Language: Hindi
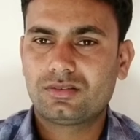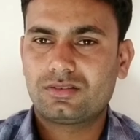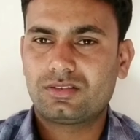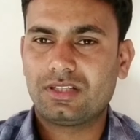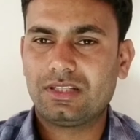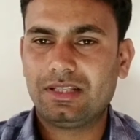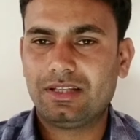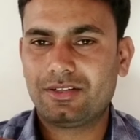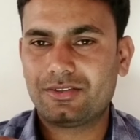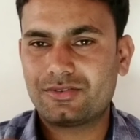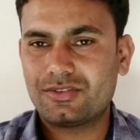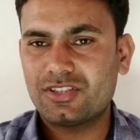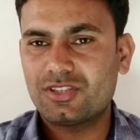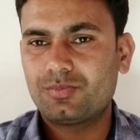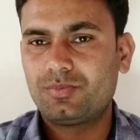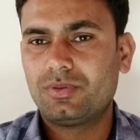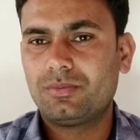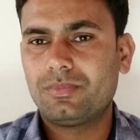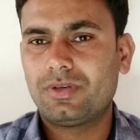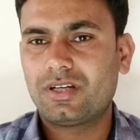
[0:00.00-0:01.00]

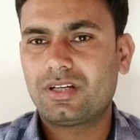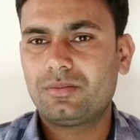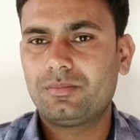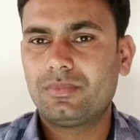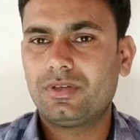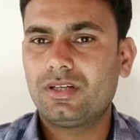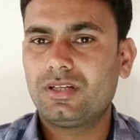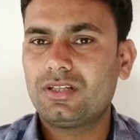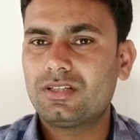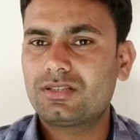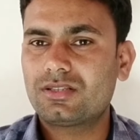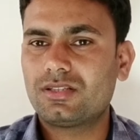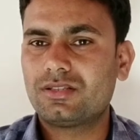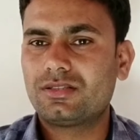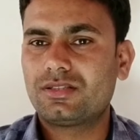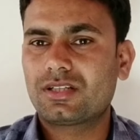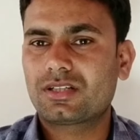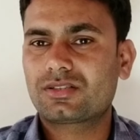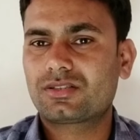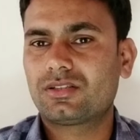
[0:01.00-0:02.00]
थेलेरिसिस बीमारी में इस
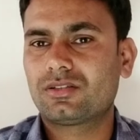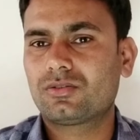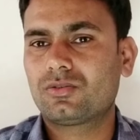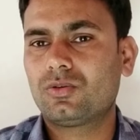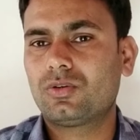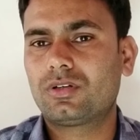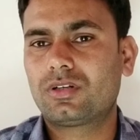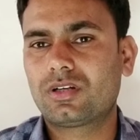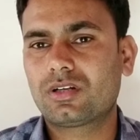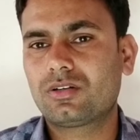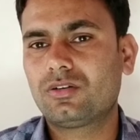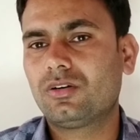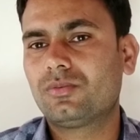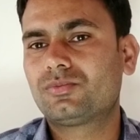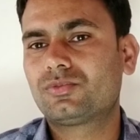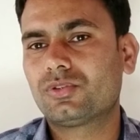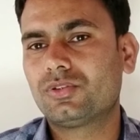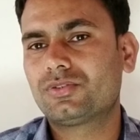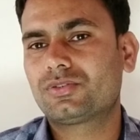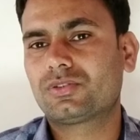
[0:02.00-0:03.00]
इंजेक्शन को ड्रग
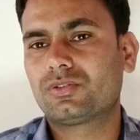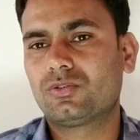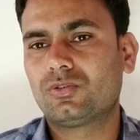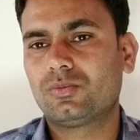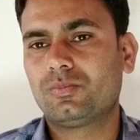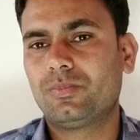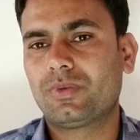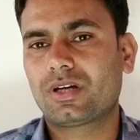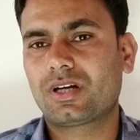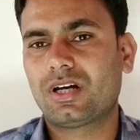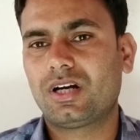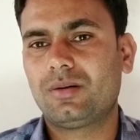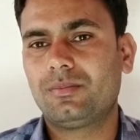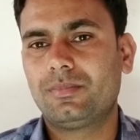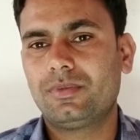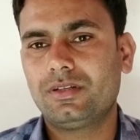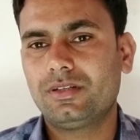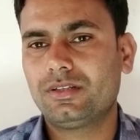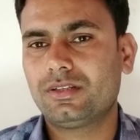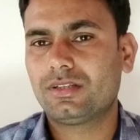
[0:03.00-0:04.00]
ऑफ चॉइस के रूप में काम
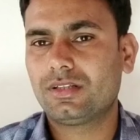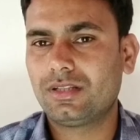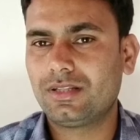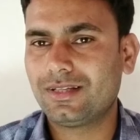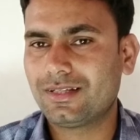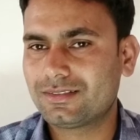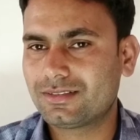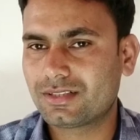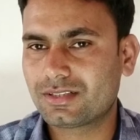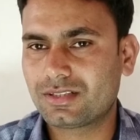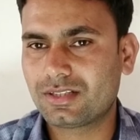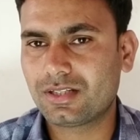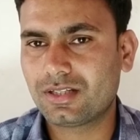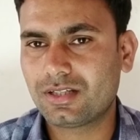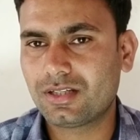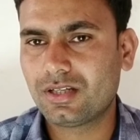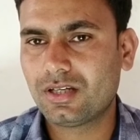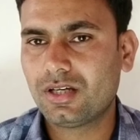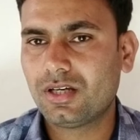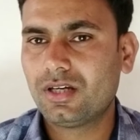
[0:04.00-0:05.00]
में लिया जाता
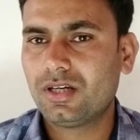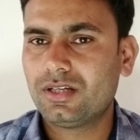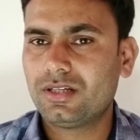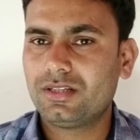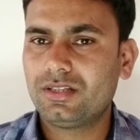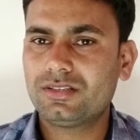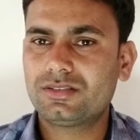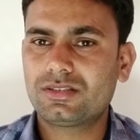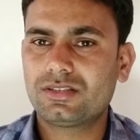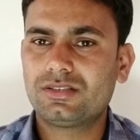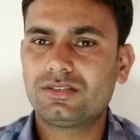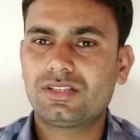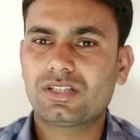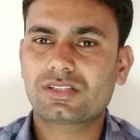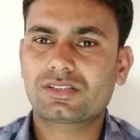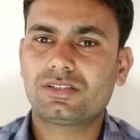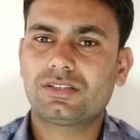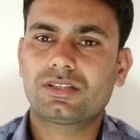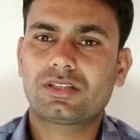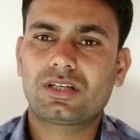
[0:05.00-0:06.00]
है इस
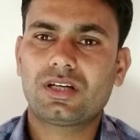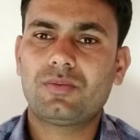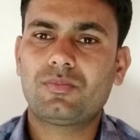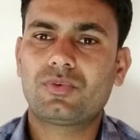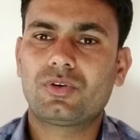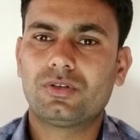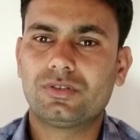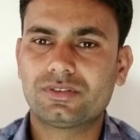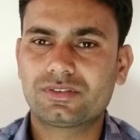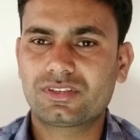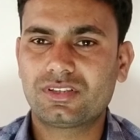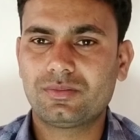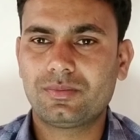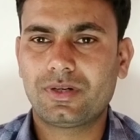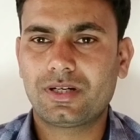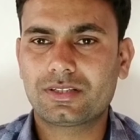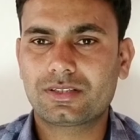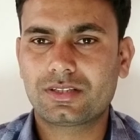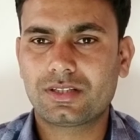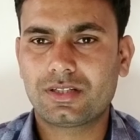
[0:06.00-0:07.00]
इंजेक्शन के हम डोज़ की
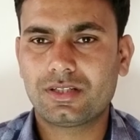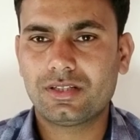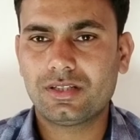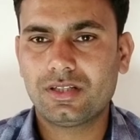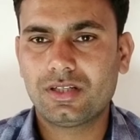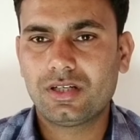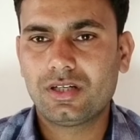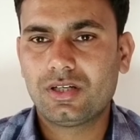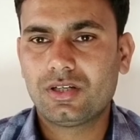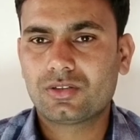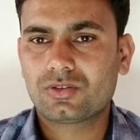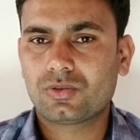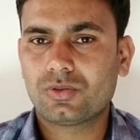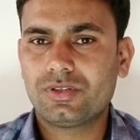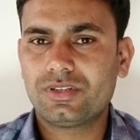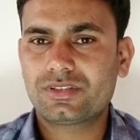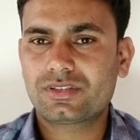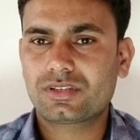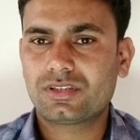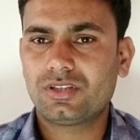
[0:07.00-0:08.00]
बात करें तो
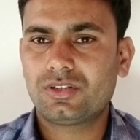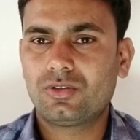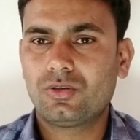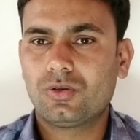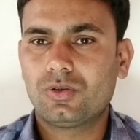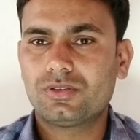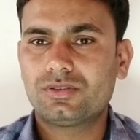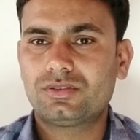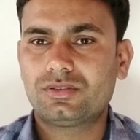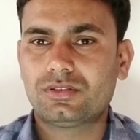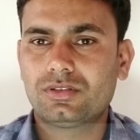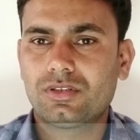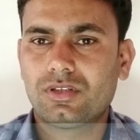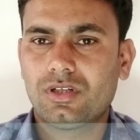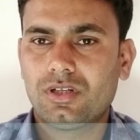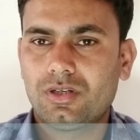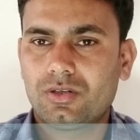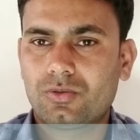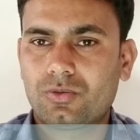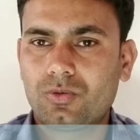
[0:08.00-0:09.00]
इसकी डोज़
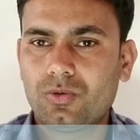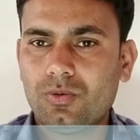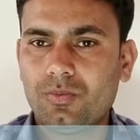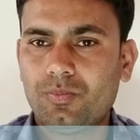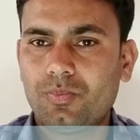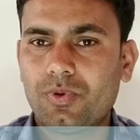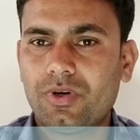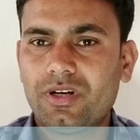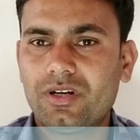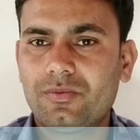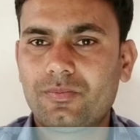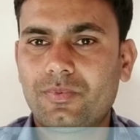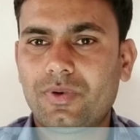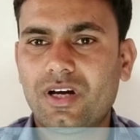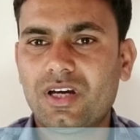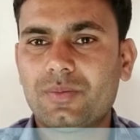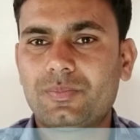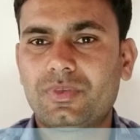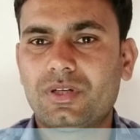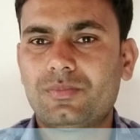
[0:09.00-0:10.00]
2.5
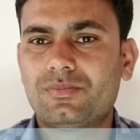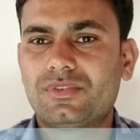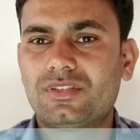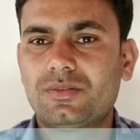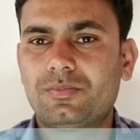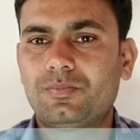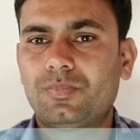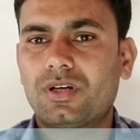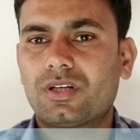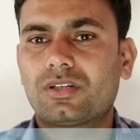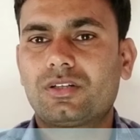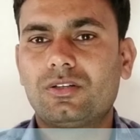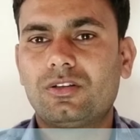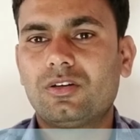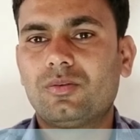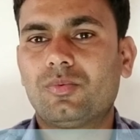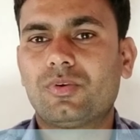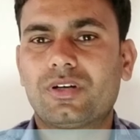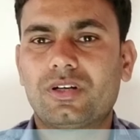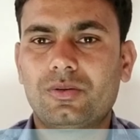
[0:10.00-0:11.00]
पॉइंट पर
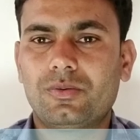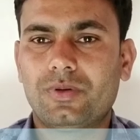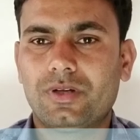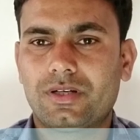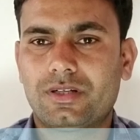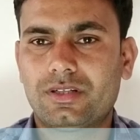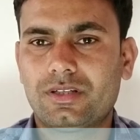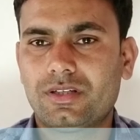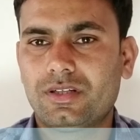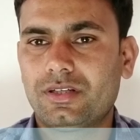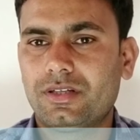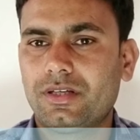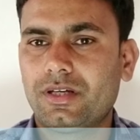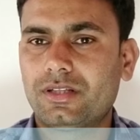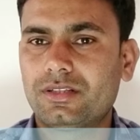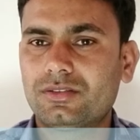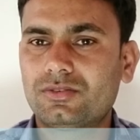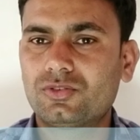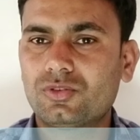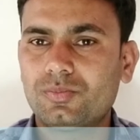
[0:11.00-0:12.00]
किलो बॉडी वेट
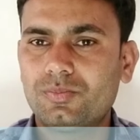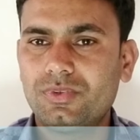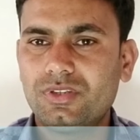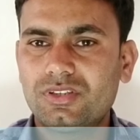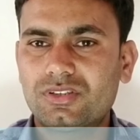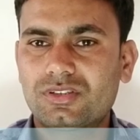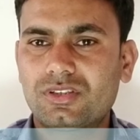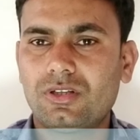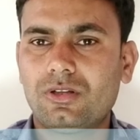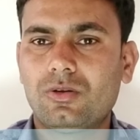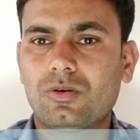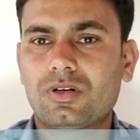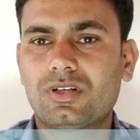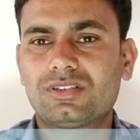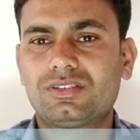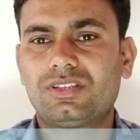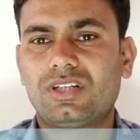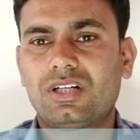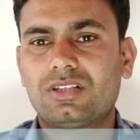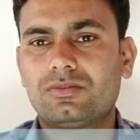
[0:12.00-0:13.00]
यानी जो 20 किलो का
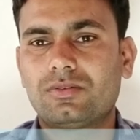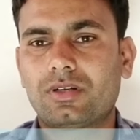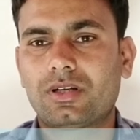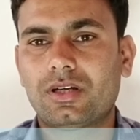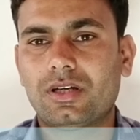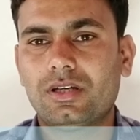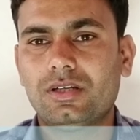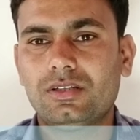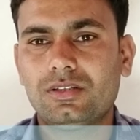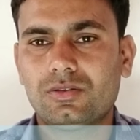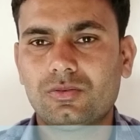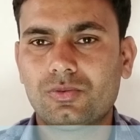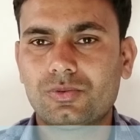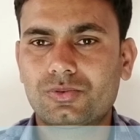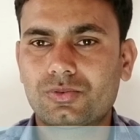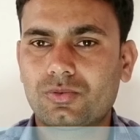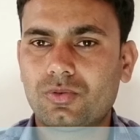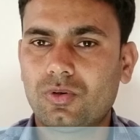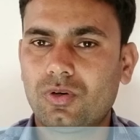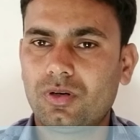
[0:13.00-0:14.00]
जानवर है
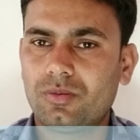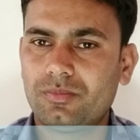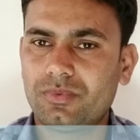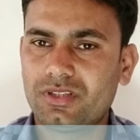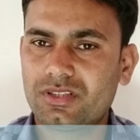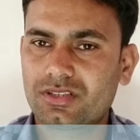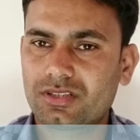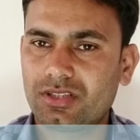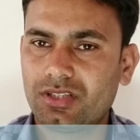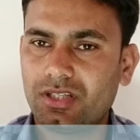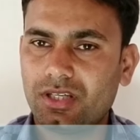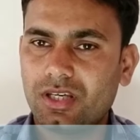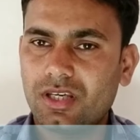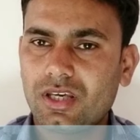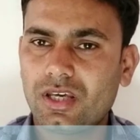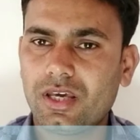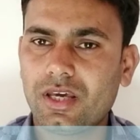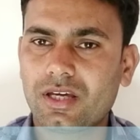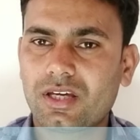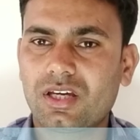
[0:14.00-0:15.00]
उसको हम इसकी
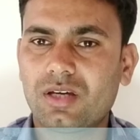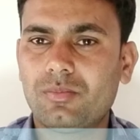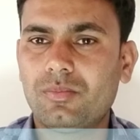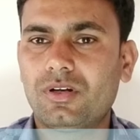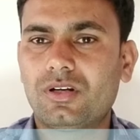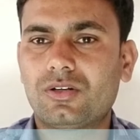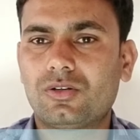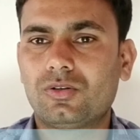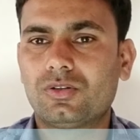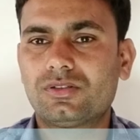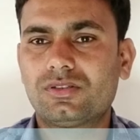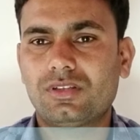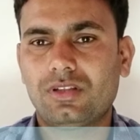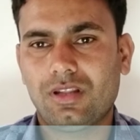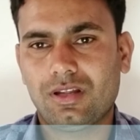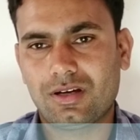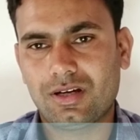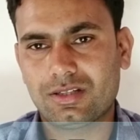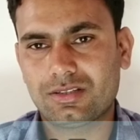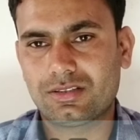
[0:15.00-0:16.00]
एक एम डोज
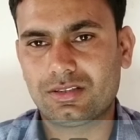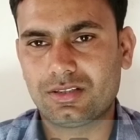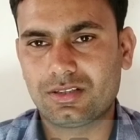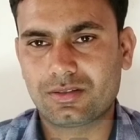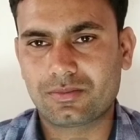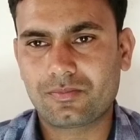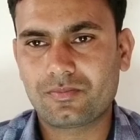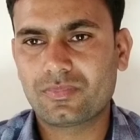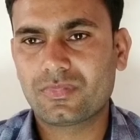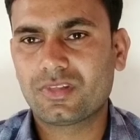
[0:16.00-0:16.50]
लगाते हैं